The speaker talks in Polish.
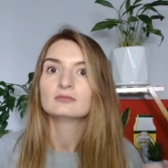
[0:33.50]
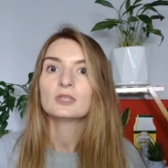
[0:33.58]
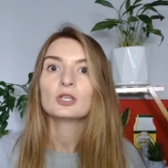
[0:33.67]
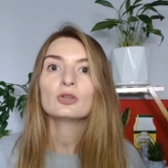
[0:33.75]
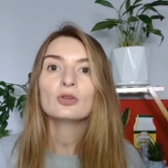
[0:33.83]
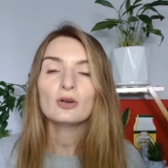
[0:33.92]

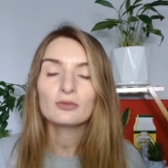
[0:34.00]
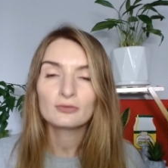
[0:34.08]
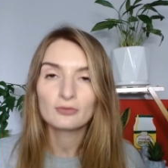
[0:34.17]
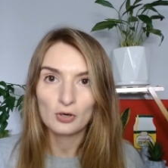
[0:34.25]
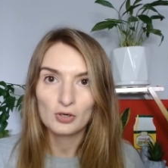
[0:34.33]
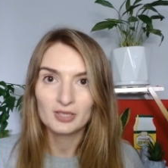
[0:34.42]

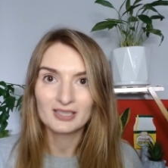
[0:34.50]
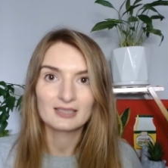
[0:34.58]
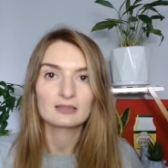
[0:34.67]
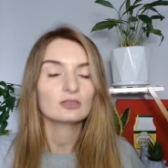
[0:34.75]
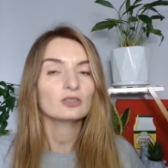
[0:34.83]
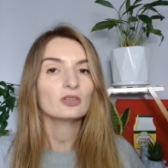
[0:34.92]
dowolny.
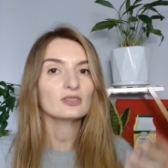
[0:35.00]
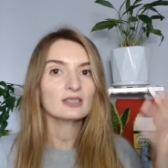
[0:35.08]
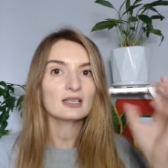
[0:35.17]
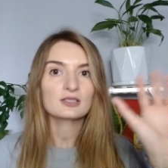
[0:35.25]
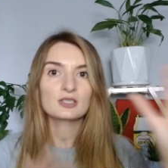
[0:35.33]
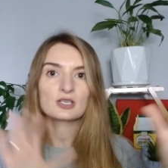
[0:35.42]
To
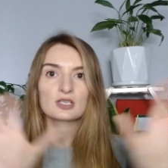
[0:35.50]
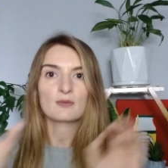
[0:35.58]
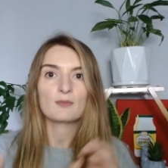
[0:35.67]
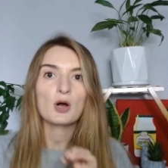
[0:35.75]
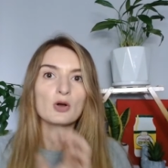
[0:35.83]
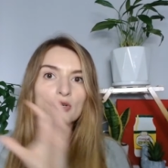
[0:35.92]
znaczy, że
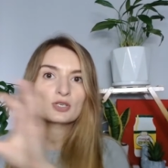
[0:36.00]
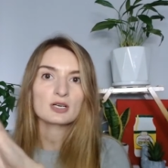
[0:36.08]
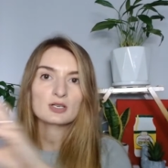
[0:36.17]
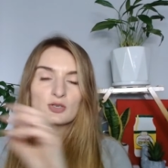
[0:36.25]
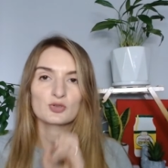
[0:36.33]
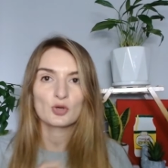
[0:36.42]

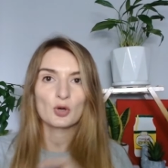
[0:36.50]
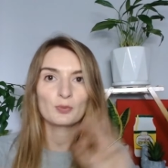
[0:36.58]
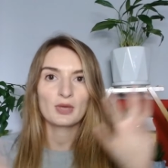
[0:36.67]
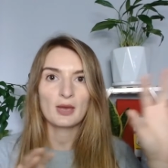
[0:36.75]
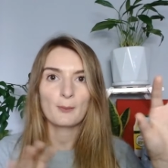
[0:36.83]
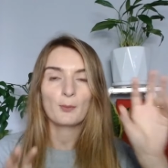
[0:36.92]
możesz
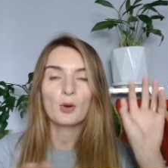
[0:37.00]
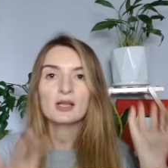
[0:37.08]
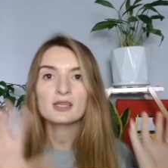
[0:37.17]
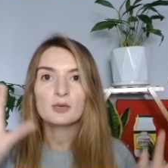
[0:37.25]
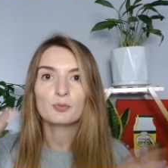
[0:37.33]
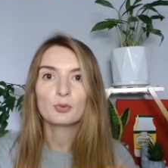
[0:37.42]
sobie
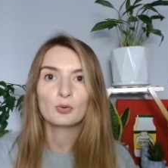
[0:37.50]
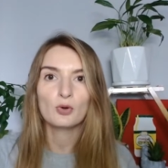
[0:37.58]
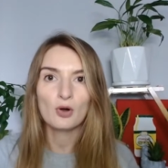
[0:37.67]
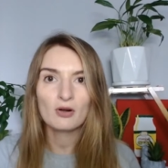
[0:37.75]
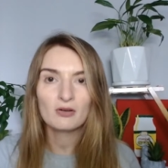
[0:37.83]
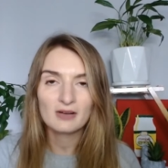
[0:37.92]

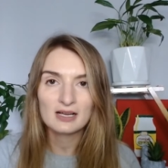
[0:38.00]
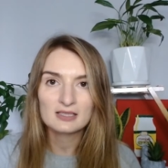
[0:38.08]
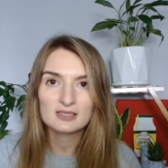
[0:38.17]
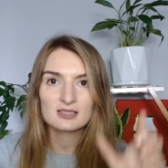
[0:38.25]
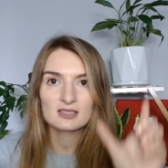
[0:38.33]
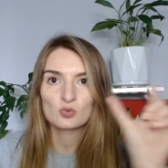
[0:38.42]

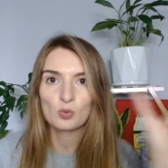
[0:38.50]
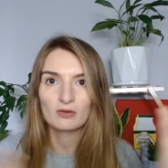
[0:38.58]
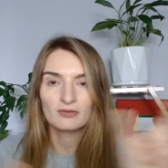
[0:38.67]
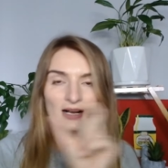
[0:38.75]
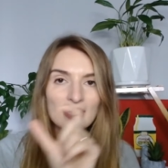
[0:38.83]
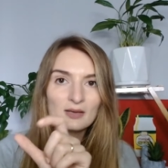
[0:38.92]
manipulować
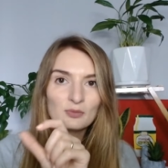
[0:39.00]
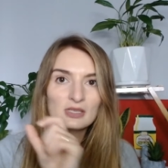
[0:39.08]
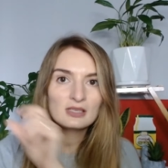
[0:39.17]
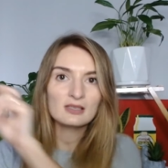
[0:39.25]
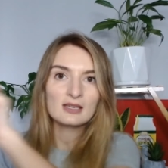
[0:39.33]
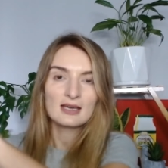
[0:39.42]

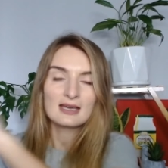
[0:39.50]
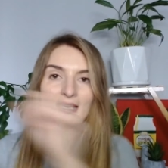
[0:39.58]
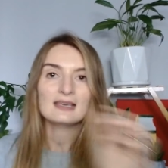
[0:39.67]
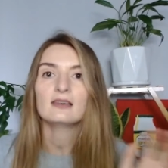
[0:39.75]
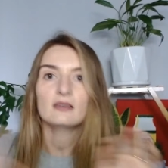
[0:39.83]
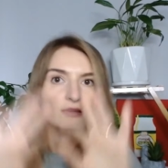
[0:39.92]
słowami
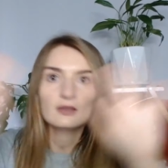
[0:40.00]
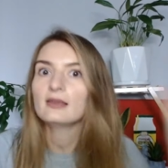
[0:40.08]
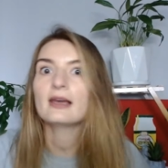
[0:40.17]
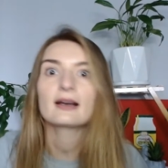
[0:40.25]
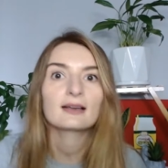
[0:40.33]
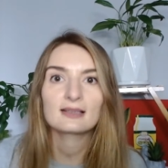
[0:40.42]

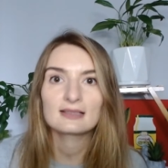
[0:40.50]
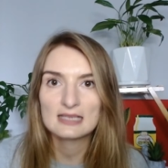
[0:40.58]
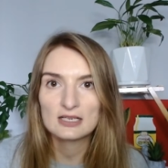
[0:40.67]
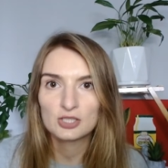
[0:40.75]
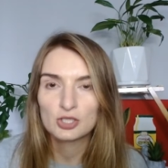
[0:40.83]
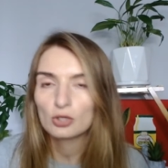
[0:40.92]
jak
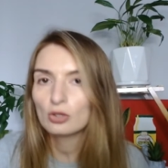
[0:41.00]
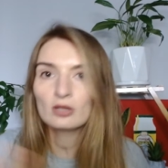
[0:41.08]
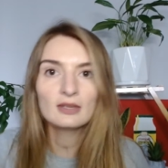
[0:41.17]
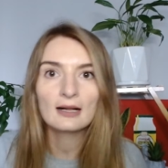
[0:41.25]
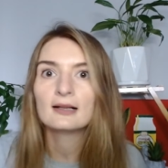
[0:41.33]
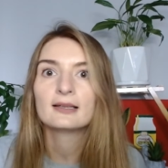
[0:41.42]
chcesz.
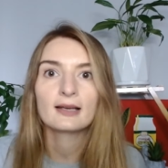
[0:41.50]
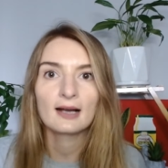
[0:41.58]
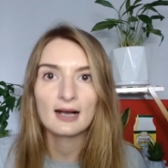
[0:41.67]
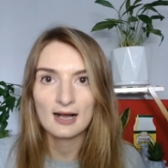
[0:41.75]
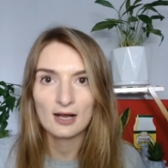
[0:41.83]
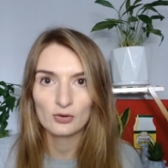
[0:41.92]
Totalny
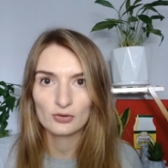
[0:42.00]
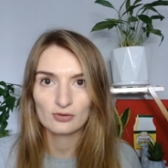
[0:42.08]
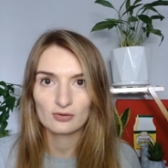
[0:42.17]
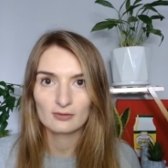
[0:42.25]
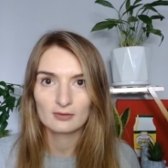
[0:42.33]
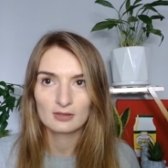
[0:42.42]

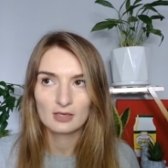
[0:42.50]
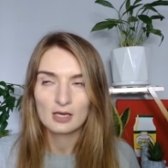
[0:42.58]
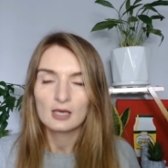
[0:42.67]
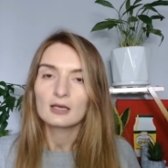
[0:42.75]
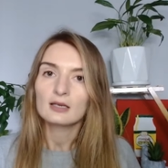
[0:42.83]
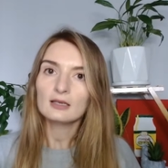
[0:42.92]
chaos.
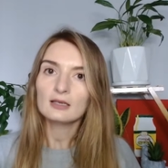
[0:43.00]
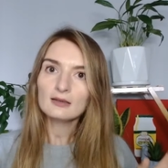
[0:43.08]
I